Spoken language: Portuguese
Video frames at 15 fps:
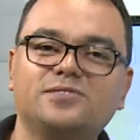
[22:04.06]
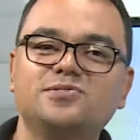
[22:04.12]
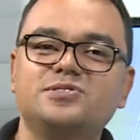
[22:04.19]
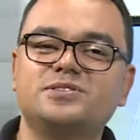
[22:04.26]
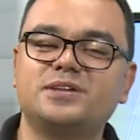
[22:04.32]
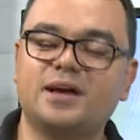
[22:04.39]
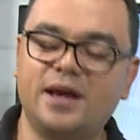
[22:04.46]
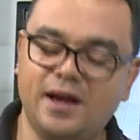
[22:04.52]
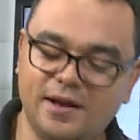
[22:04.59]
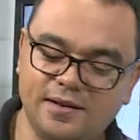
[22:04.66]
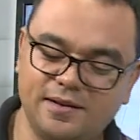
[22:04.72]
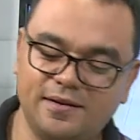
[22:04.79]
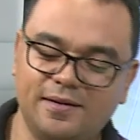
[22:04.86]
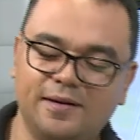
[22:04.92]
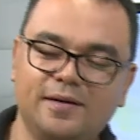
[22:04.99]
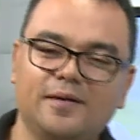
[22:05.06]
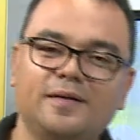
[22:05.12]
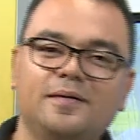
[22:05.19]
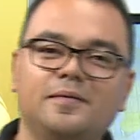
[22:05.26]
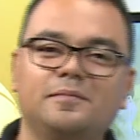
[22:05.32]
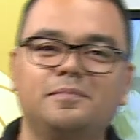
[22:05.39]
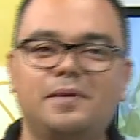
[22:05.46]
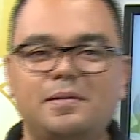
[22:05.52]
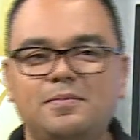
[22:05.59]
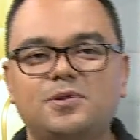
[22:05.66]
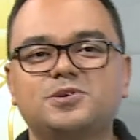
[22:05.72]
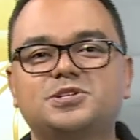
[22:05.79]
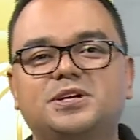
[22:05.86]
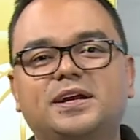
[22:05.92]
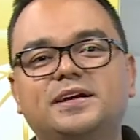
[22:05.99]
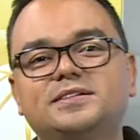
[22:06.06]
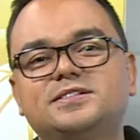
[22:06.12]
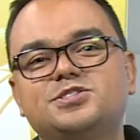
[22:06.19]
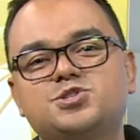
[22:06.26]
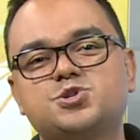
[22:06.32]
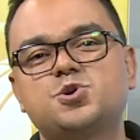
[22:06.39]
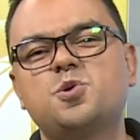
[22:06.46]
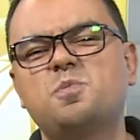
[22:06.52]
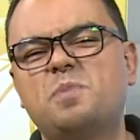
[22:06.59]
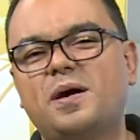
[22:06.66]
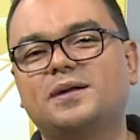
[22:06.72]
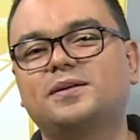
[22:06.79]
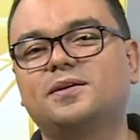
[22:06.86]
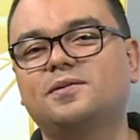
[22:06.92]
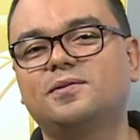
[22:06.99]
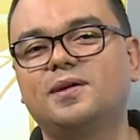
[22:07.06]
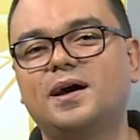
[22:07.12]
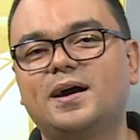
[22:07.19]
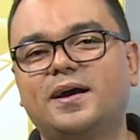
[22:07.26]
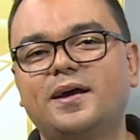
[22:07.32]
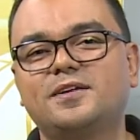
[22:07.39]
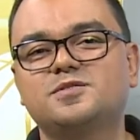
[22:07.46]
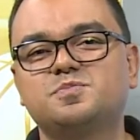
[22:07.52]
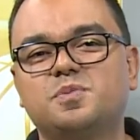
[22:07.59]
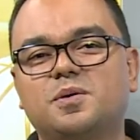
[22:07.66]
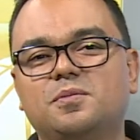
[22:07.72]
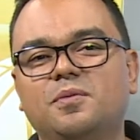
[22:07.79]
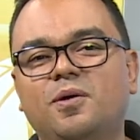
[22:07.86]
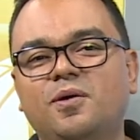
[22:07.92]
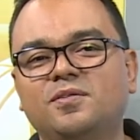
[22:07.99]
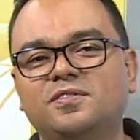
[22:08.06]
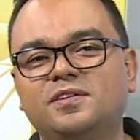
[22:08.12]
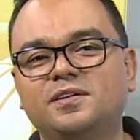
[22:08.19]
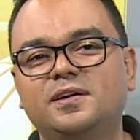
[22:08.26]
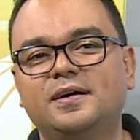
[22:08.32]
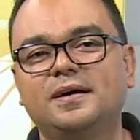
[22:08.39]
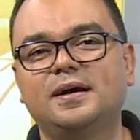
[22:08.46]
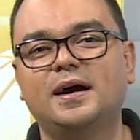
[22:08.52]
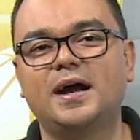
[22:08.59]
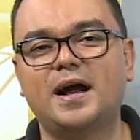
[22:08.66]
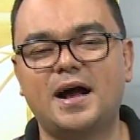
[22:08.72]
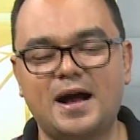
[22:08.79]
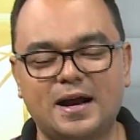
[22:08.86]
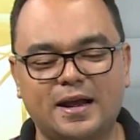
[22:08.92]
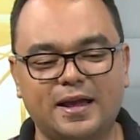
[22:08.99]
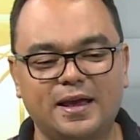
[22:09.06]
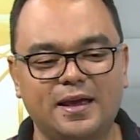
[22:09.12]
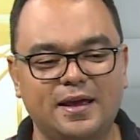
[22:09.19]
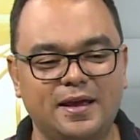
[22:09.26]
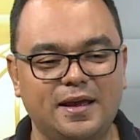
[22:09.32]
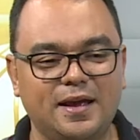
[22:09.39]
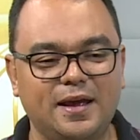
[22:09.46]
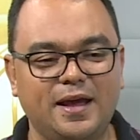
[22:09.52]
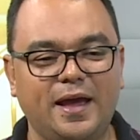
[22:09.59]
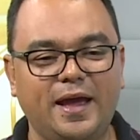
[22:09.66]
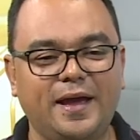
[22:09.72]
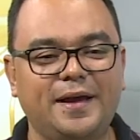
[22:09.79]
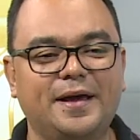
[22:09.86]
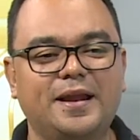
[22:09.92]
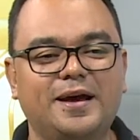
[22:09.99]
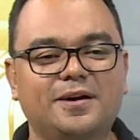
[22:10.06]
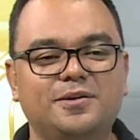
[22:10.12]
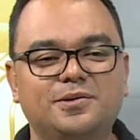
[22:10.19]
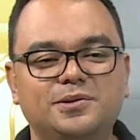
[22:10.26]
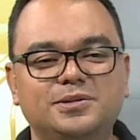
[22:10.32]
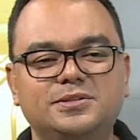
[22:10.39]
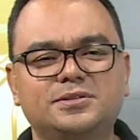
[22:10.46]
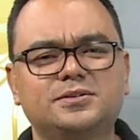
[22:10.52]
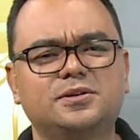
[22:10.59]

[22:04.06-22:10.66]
skate para mostrar esse show particular que eles promovem aqui em Alagoas.